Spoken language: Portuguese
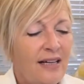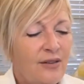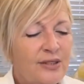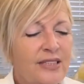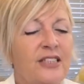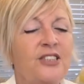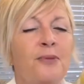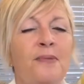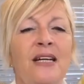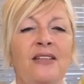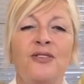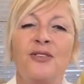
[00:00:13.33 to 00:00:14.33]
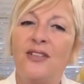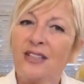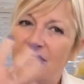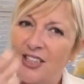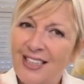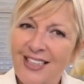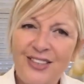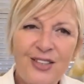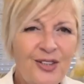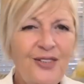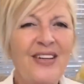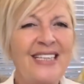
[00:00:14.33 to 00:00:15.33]
o sentimento de que
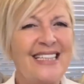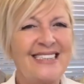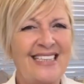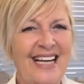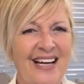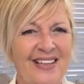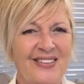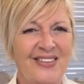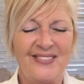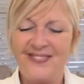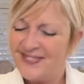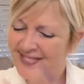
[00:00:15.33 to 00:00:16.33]
tudo vai dar certo,